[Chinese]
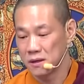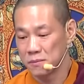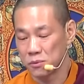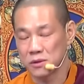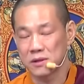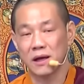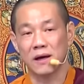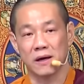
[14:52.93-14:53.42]

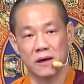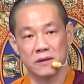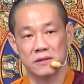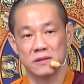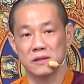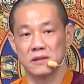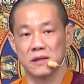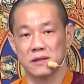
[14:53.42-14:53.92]
不大高
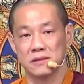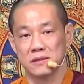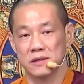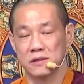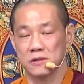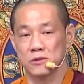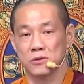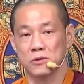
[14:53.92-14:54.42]
兴，但是
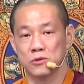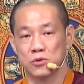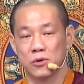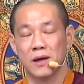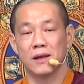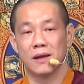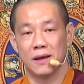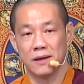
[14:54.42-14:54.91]
他就说
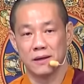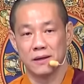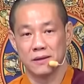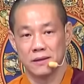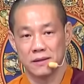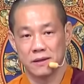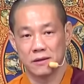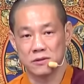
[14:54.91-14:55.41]
算了，
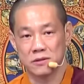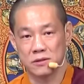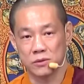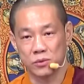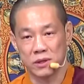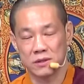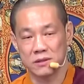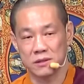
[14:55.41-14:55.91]
到此
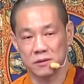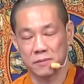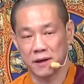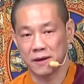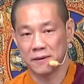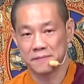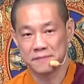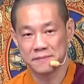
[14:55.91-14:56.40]
为止
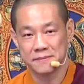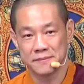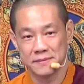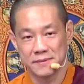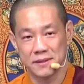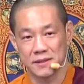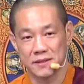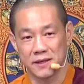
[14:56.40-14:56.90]
吧，
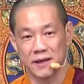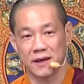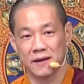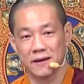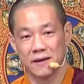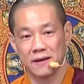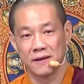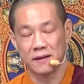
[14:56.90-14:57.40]
这
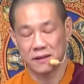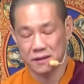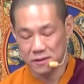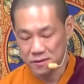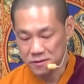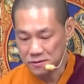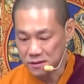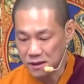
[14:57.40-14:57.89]
样，那
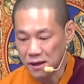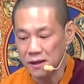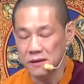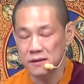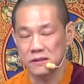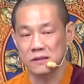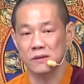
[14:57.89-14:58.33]
都是就